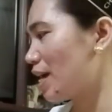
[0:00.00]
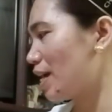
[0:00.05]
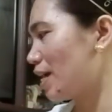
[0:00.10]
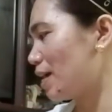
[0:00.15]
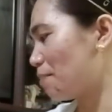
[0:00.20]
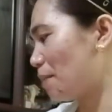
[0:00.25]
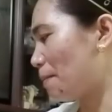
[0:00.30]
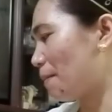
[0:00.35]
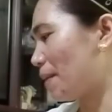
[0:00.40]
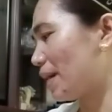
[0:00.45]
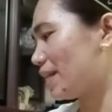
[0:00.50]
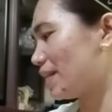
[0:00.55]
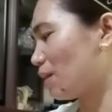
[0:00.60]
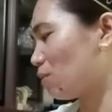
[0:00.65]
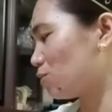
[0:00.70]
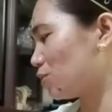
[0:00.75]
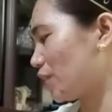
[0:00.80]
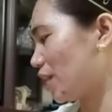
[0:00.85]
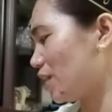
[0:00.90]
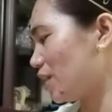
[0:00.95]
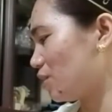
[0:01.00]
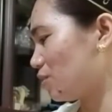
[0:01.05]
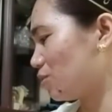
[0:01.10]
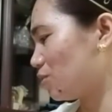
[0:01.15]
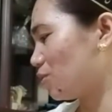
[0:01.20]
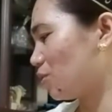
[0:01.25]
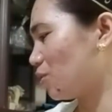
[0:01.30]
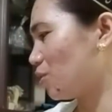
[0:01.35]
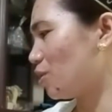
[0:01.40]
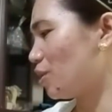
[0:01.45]
Ipapakita ko sa inyo,
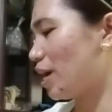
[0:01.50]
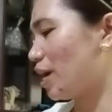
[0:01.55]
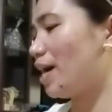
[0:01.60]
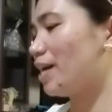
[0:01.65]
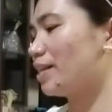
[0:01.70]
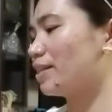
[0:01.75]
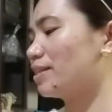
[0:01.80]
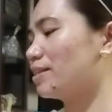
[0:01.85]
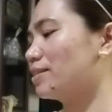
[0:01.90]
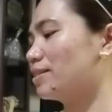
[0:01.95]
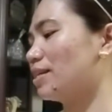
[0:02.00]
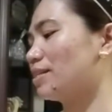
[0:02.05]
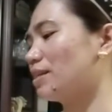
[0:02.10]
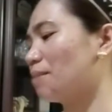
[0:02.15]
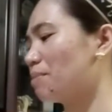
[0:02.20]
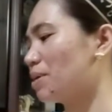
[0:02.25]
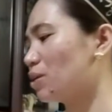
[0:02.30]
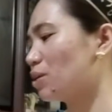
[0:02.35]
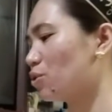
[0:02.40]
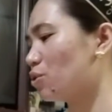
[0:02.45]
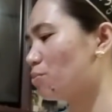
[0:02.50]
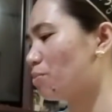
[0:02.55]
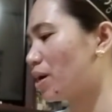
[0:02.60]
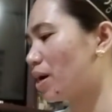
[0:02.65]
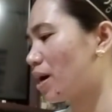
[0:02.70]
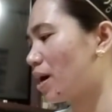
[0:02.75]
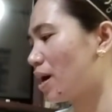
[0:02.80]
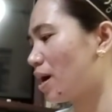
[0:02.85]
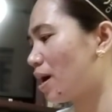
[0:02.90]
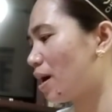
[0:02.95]
no? At sasabihin ko yung
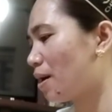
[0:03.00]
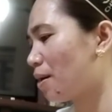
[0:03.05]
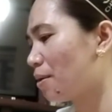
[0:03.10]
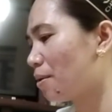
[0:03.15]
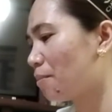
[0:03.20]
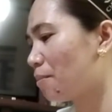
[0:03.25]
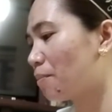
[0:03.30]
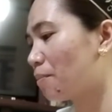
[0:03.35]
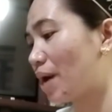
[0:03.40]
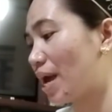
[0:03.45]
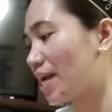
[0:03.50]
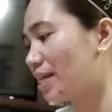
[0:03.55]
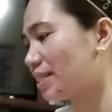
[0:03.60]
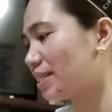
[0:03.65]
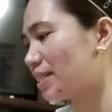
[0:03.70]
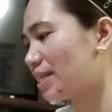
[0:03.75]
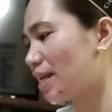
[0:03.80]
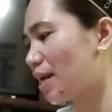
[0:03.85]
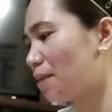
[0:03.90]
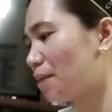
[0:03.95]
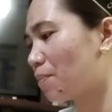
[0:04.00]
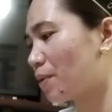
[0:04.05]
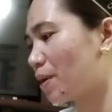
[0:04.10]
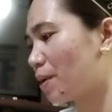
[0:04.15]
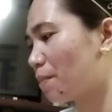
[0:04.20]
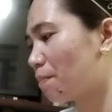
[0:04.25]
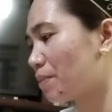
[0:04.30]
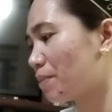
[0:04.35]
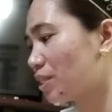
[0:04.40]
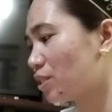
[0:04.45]
mga price nila
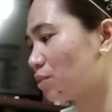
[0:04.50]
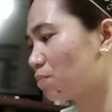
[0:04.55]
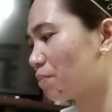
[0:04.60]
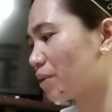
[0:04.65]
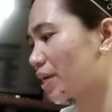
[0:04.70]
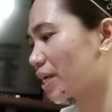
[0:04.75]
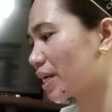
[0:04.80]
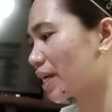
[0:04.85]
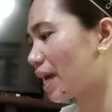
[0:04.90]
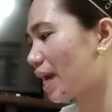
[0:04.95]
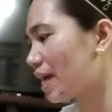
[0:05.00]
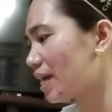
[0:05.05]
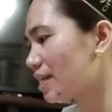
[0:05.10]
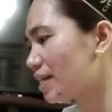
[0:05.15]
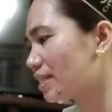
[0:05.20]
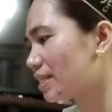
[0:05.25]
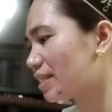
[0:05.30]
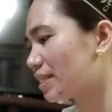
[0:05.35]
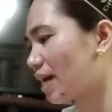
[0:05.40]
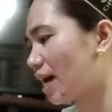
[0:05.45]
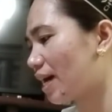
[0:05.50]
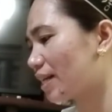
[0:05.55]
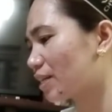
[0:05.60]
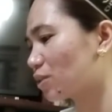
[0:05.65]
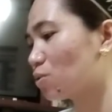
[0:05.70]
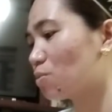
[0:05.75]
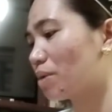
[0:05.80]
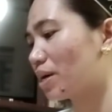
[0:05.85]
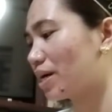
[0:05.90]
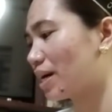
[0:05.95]
per piece, per case, at
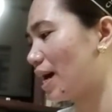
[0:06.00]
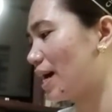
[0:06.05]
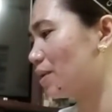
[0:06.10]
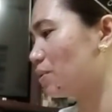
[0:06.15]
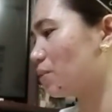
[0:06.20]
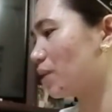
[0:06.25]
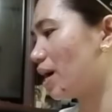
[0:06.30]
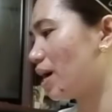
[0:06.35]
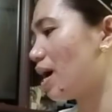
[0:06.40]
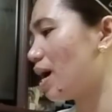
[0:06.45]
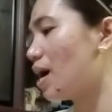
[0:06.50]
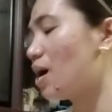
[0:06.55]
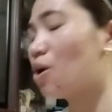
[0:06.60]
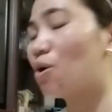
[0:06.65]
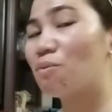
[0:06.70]
kung magkano nga,